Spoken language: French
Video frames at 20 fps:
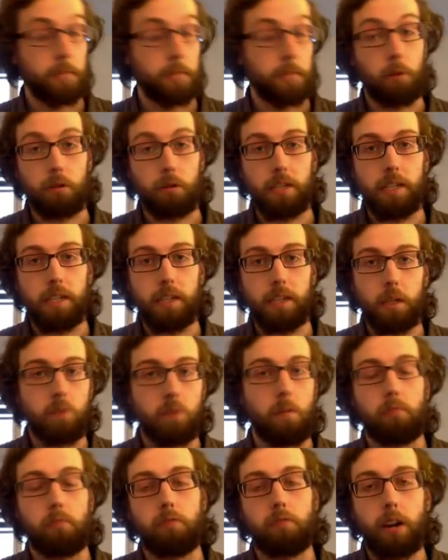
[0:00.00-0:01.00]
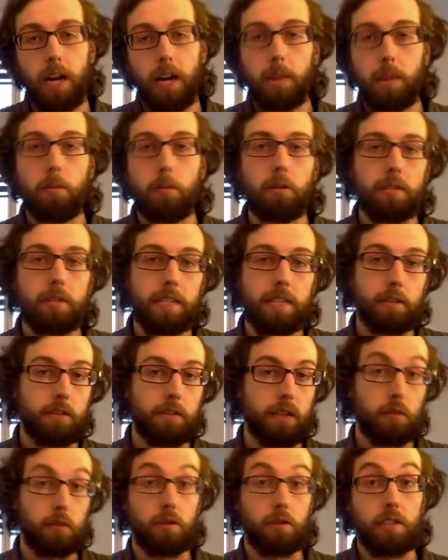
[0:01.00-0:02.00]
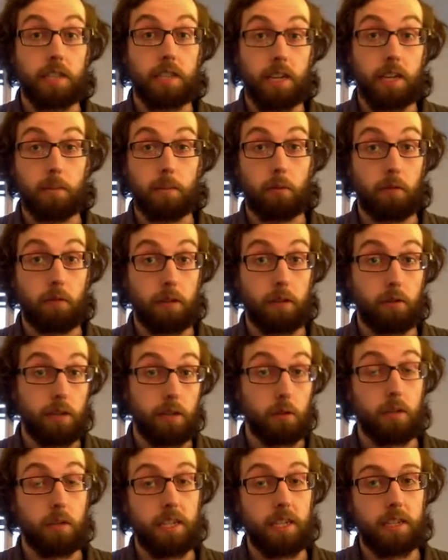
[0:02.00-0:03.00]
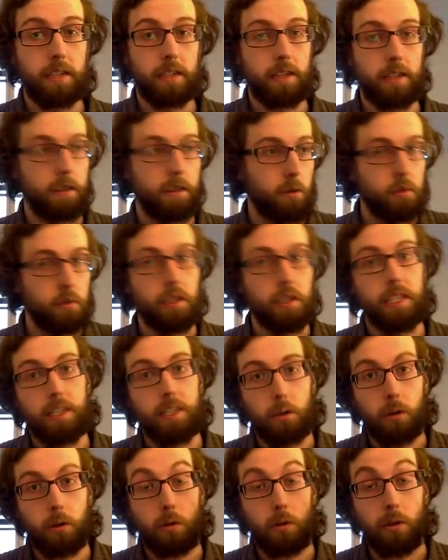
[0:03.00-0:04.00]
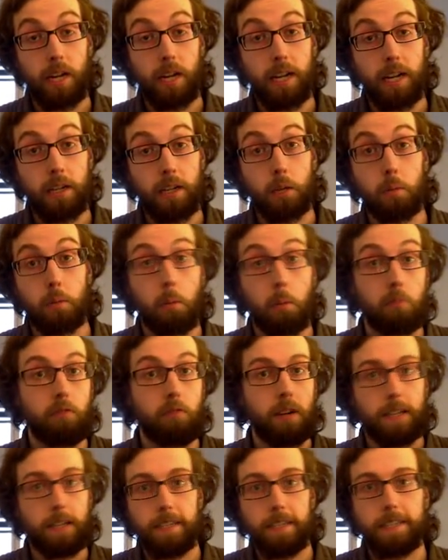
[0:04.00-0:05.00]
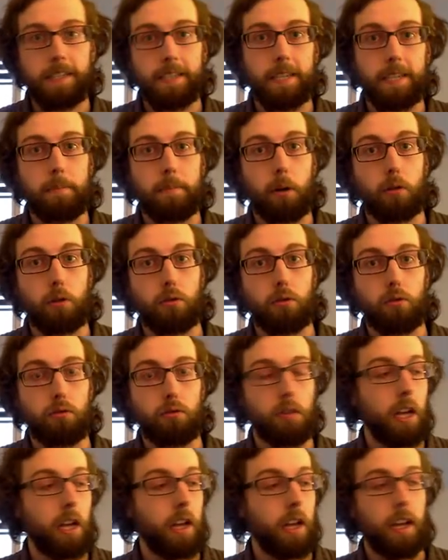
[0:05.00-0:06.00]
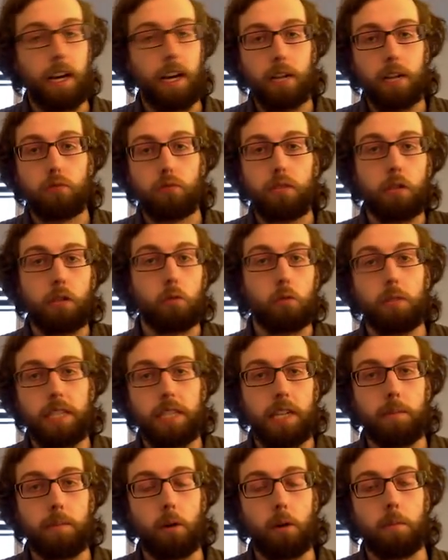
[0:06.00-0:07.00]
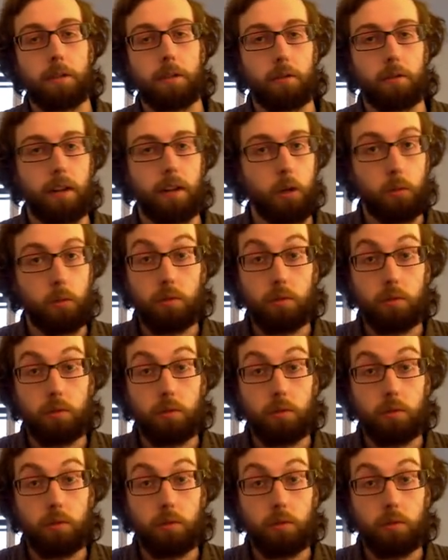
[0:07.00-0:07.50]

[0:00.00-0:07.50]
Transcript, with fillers: exportée et que je vais pouvoir importer dans un logiciel pour faire de la 2D, l'utiliser en tant que calque pour pouvoir dessiner par au-dessus et rajouter tous mes éléments. Parce que là, le